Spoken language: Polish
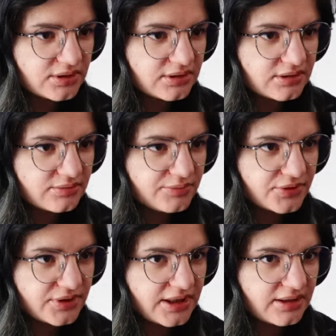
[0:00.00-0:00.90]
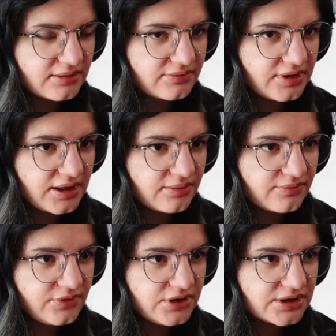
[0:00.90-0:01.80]
Y, bo nie, nie
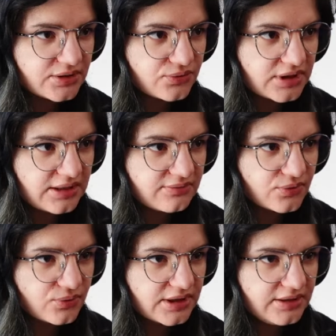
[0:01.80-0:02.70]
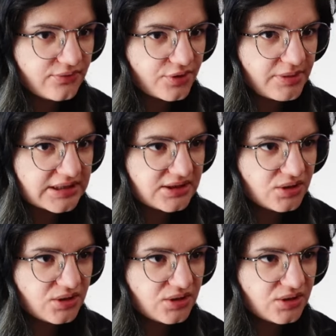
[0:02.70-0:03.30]
widzę tutaj w ogóle informacji.